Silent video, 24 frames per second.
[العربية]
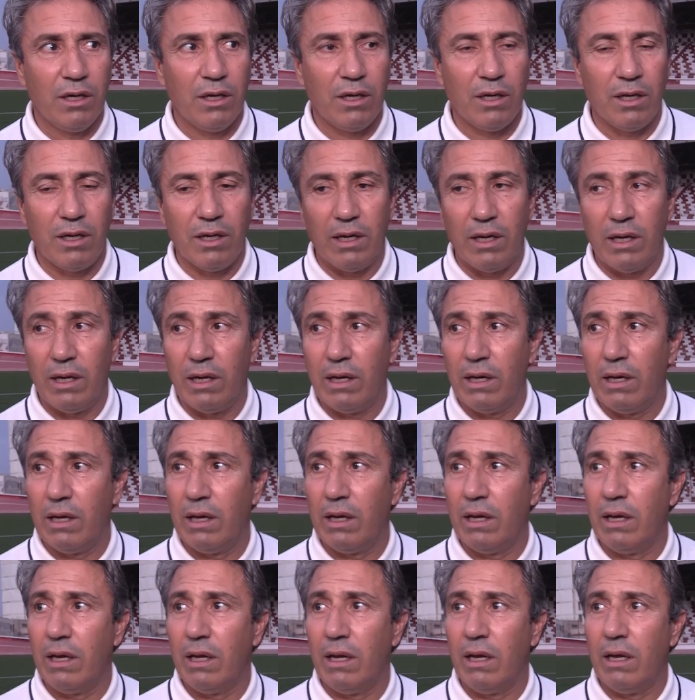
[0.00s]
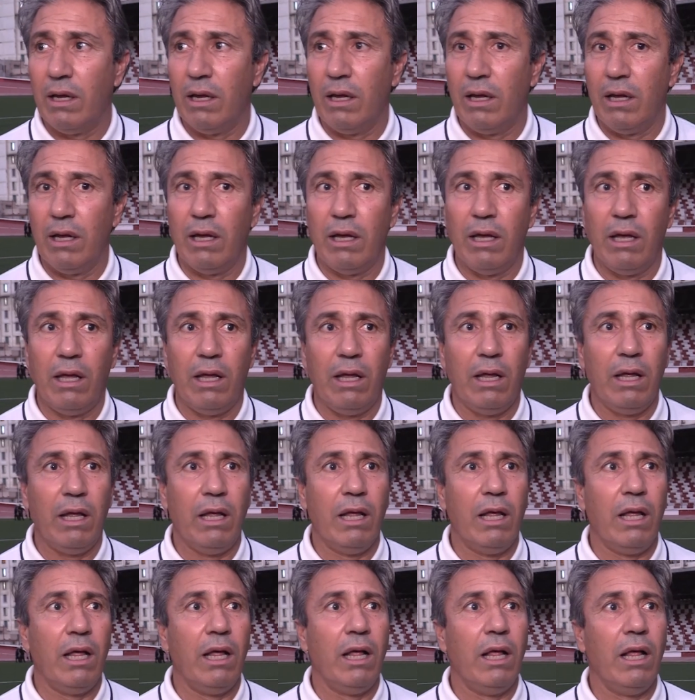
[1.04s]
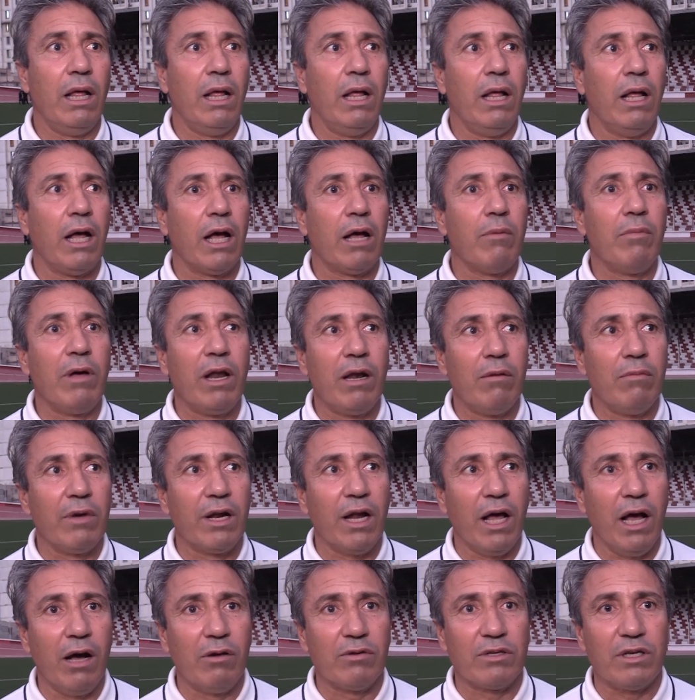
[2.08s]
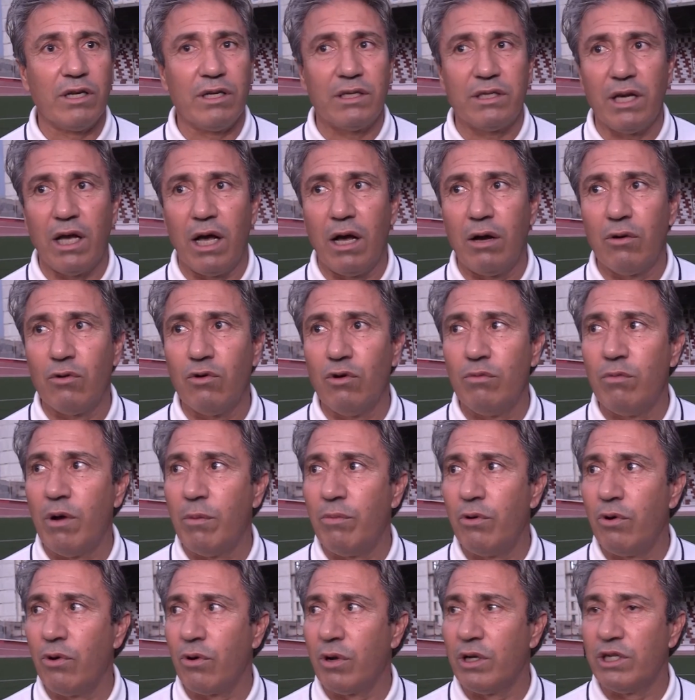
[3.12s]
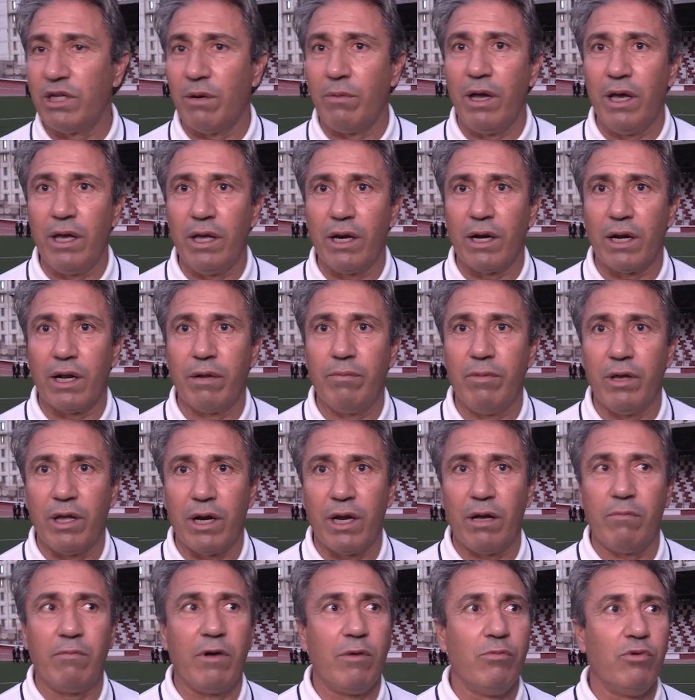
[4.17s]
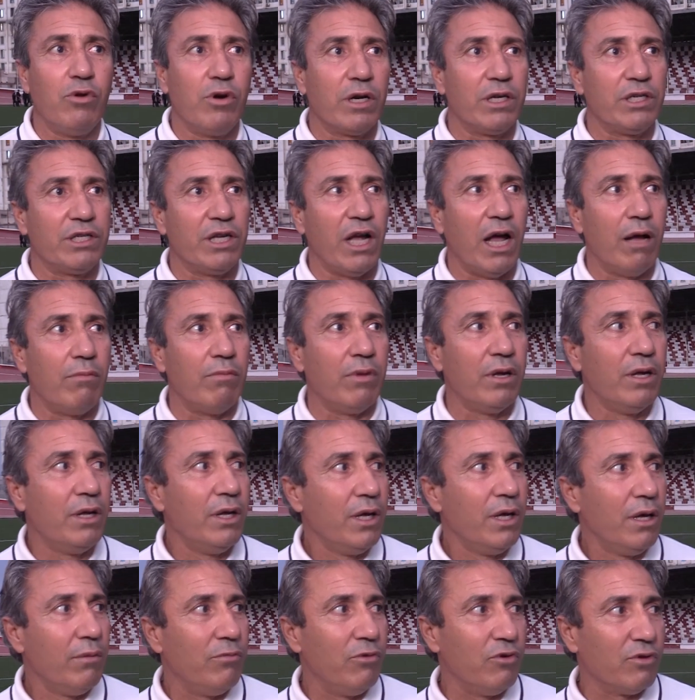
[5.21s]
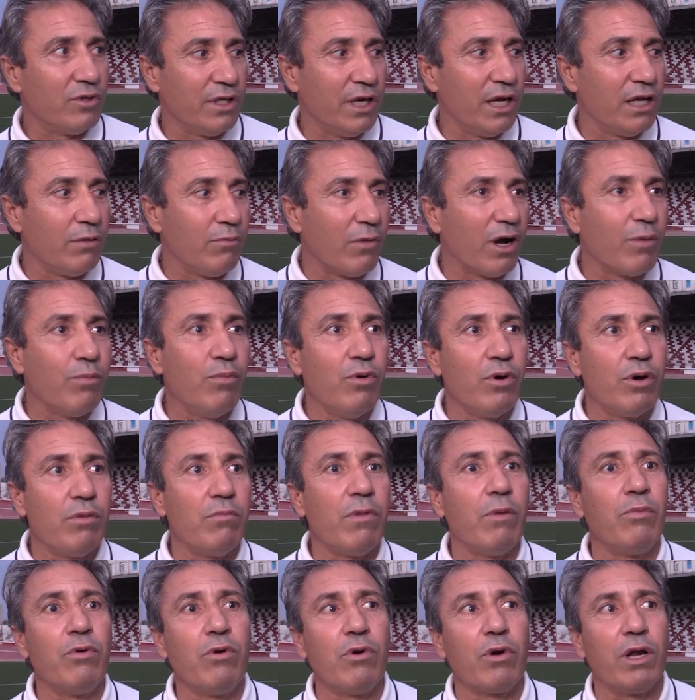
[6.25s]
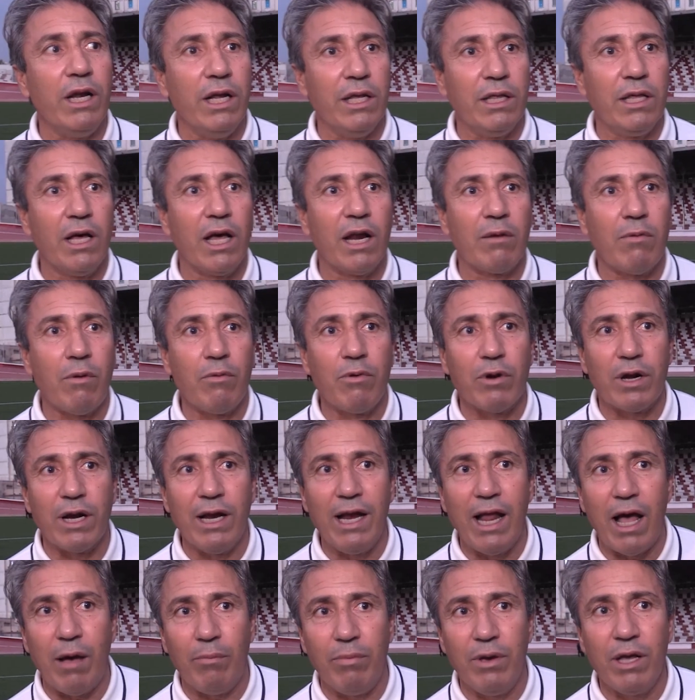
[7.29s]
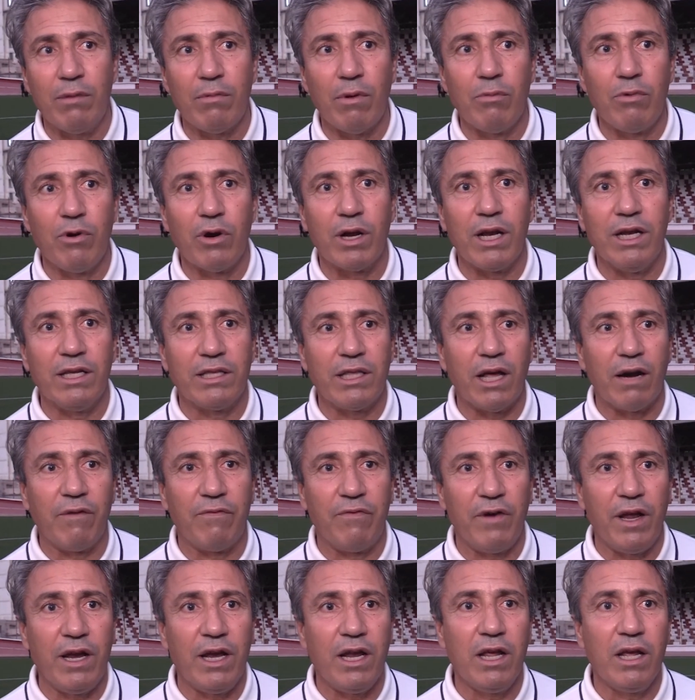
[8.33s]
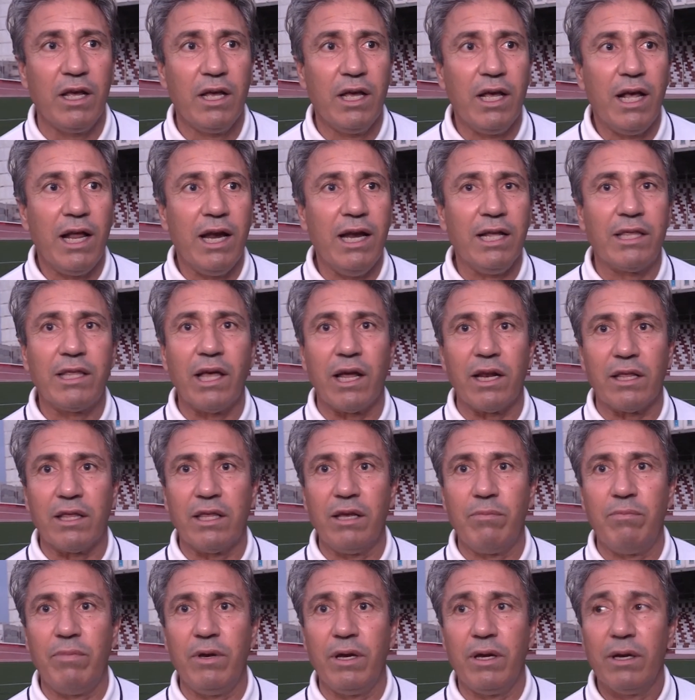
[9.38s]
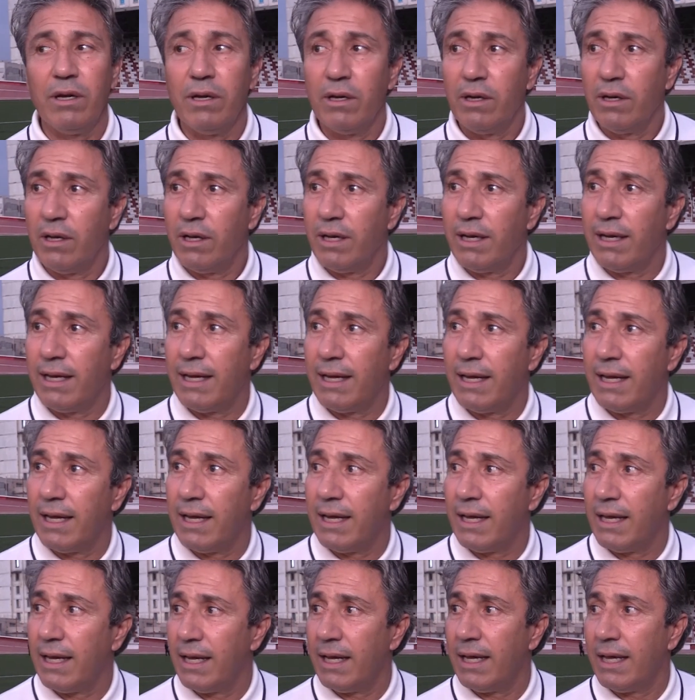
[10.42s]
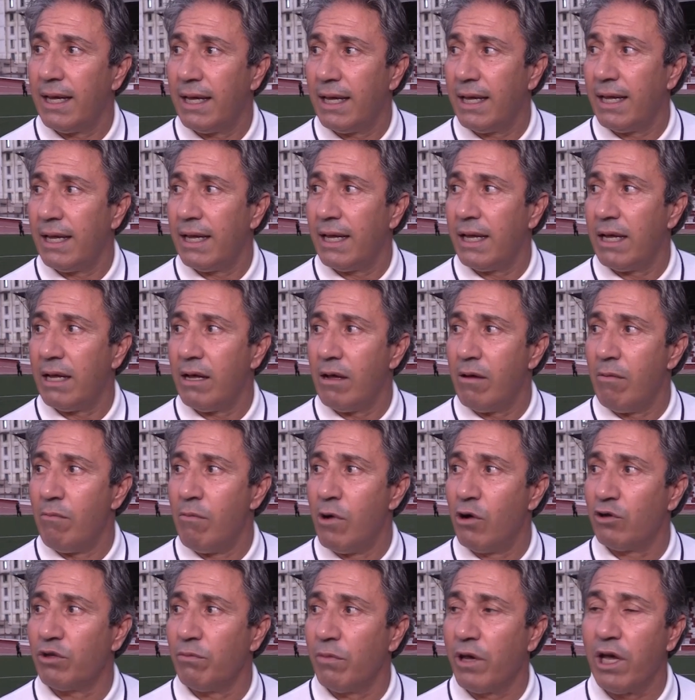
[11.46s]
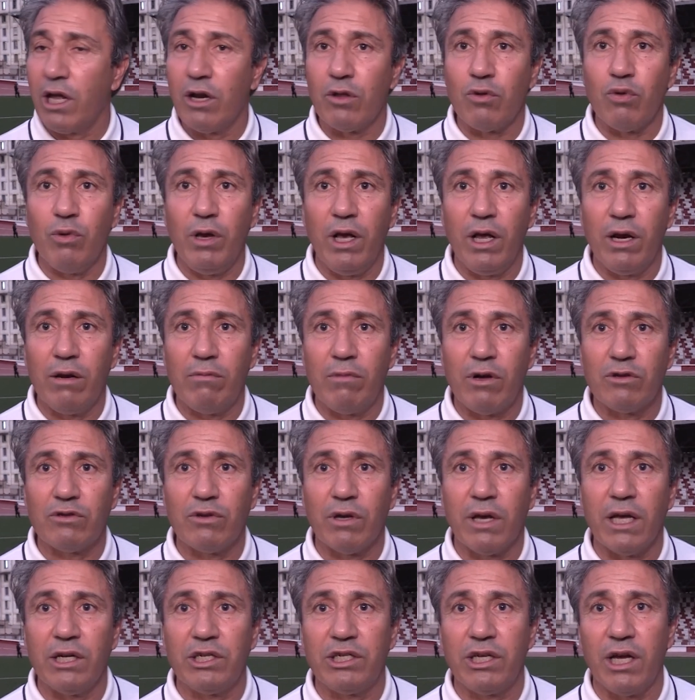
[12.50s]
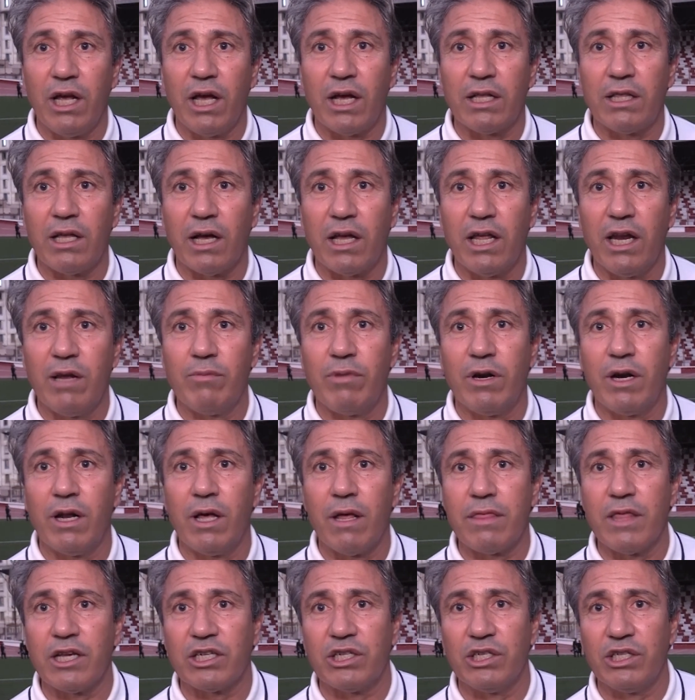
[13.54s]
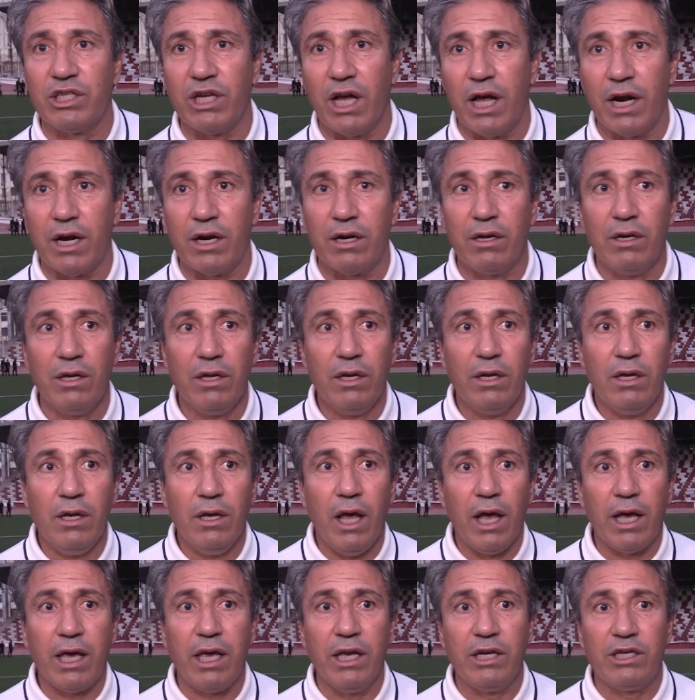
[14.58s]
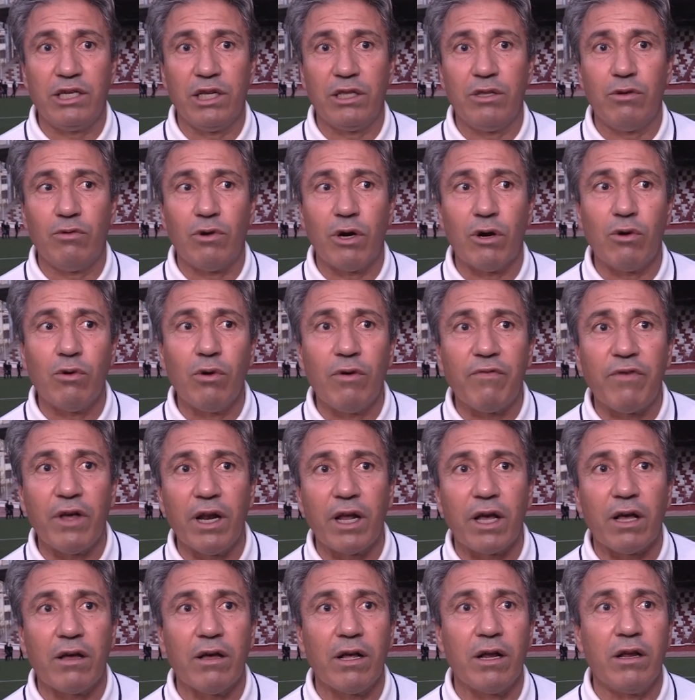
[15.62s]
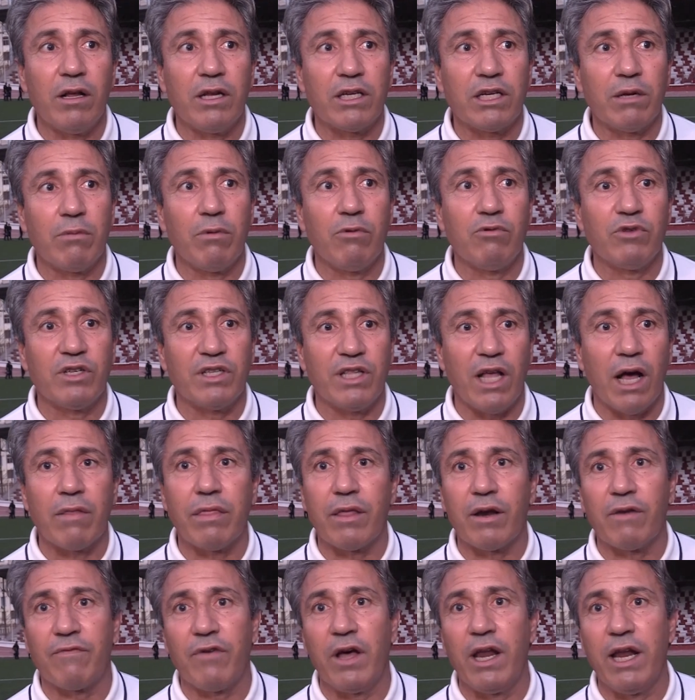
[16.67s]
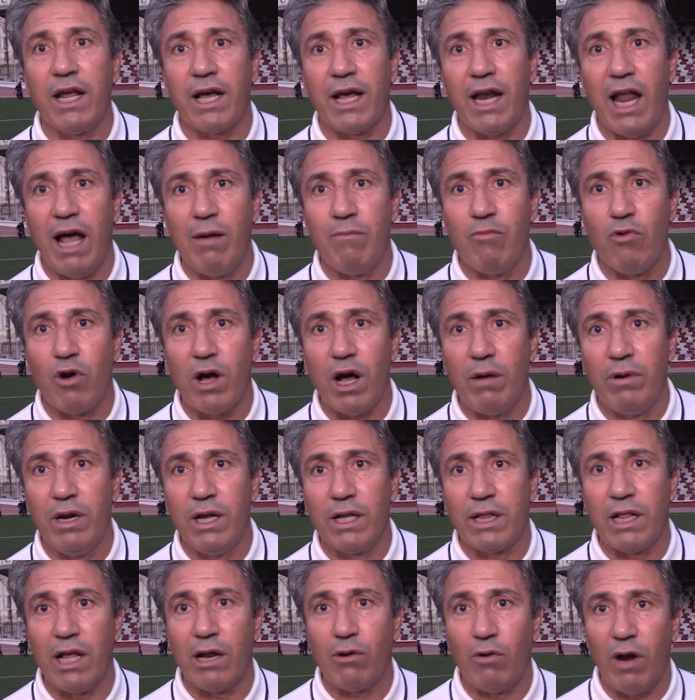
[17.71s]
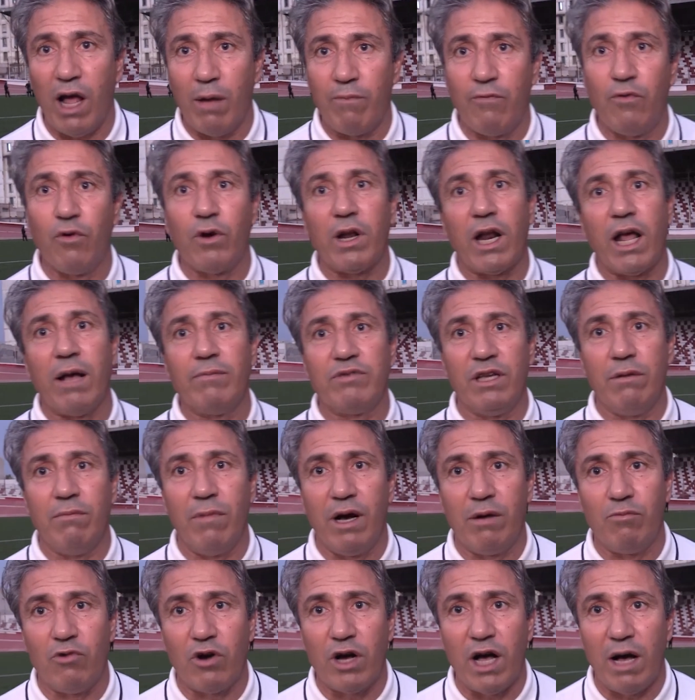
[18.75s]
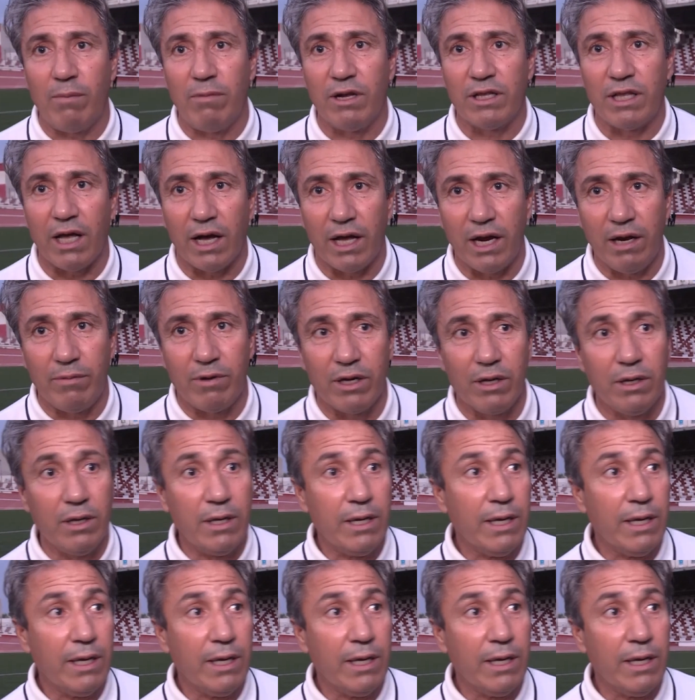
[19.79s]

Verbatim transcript: آه، قبل ما نحوصل الساعة نقول مبروك الجماهير الكبيرة مبروك الشعب بلوزيل مبروك الإدارة مبروك اللاعبين مبروك الإطار الفني الإطار الطبي آه، موسم كان طويل موسم كان شاق تقريبا 12 شهر اكيد جدا انه الفريق شباب بلوزيل اكثر فريق لعب مقابلات لانه لعب فوق ال 50 مقابله تقريبا